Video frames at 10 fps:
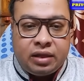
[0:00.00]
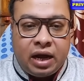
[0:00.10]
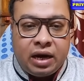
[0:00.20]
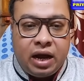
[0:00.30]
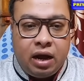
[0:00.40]

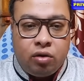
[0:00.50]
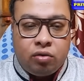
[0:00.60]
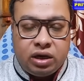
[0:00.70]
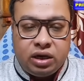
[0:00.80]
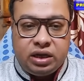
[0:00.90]
তারা
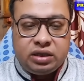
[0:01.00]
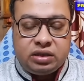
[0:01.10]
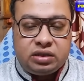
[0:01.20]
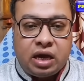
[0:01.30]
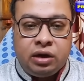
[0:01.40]
ওখানে
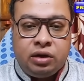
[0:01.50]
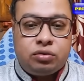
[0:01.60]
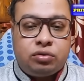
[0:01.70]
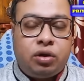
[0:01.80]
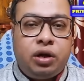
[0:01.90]

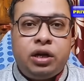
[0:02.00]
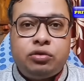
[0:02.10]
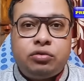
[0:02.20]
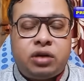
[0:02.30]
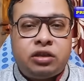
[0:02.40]
স্থানীয় স্তরের
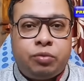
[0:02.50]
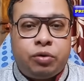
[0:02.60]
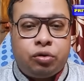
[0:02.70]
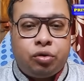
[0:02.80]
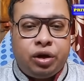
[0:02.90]
কিছু
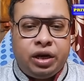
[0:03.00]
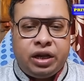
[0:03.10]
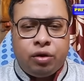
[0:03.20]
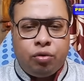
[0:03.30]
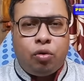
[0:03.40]
ট্রান্সপোর্ট ধরেন
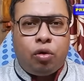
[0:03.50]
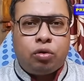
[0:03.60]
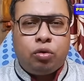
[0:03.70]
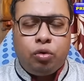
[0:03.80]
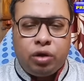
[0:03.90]
কেউ
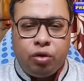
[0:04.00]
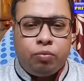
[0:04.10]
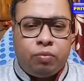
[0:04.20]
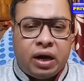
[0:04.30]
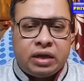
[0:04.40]
অটো কেউ
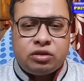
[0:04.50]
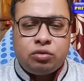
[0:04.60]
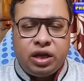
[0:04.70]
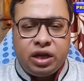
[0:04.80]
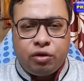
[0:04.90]
বাস
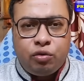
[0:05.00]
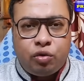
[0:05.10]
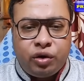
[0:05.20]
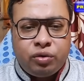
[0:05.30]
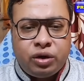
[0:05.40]
ধরে কেউ
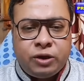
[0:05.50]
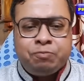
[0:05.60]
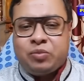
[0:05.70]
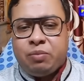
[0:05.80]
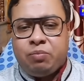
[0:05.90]
লরি ধরে
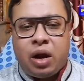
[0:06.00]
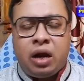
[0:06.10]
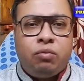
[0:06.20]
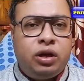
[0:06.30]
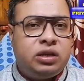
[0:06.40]

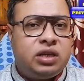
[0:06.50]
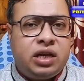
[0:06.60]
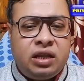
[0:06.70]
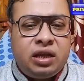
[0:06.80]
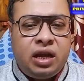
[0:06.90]
প্রাণ ভয়ে
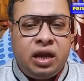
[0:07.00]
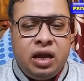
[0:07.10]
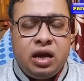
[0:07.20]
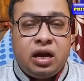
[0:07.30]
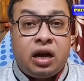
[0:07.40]
সেখান থেকে
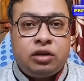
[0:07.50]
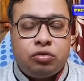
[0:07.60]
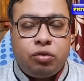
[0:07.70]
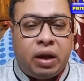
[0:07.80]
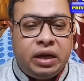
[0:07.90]

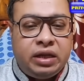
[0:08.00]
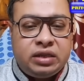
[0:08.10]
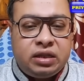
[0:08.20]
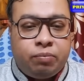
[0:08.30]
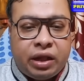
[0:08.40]
কার্যত
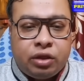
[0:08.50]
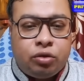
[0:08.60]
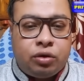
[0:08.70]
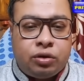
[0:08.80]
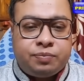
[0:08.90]
পালিয়ে যেতে
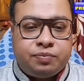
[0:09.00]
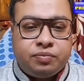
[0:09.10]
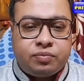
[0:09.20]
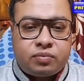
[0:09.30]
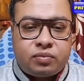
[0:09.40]
বাধ্য হন
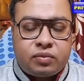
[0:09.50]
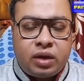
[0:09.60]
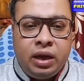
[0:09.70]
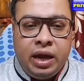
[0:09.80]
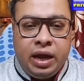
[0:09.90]

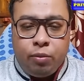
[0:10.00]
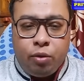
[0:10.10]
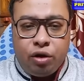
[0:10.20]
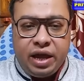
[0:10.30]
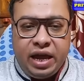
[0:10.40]

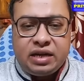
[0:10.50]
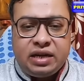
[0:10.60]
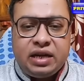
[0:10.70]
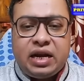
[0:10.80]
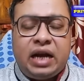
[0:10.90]
এবং
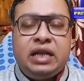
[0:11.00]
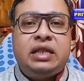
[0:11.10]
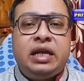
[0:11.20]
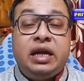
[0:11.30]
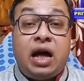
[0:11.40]
একটি
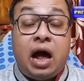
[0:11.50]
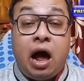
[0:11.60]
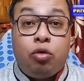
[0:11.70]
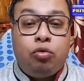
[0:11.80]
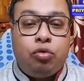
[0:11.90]
গাড়িতে
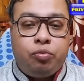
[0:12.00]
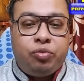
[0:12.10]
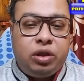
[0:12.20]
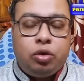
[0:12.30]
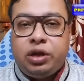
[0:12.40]
আগুন
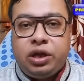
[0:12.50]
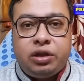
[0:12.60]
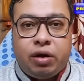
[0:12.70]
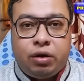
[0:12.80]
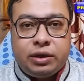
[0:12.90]
অবধি ধরিয়ে
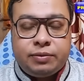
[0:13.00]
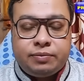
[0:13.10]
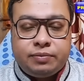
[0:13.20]
দেওয়া হয়